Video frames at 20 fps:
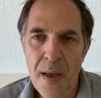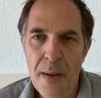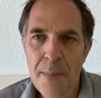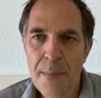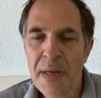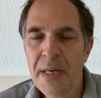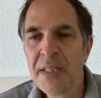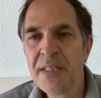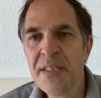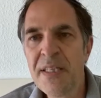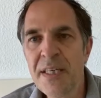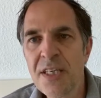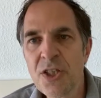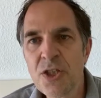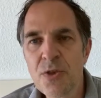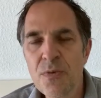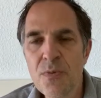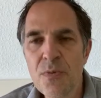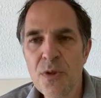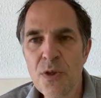
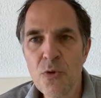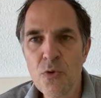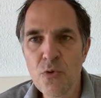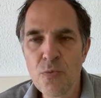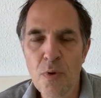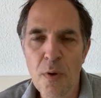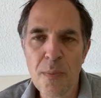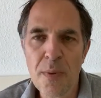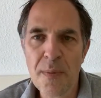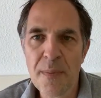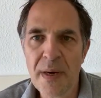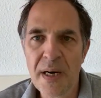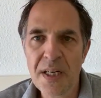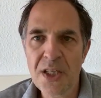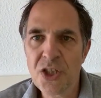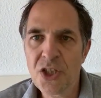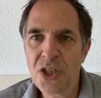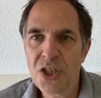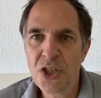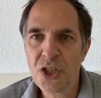Medizinisch eine
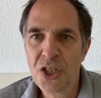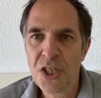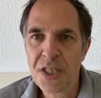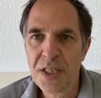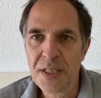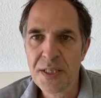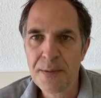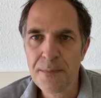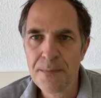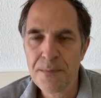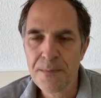unproblematische Geschichte,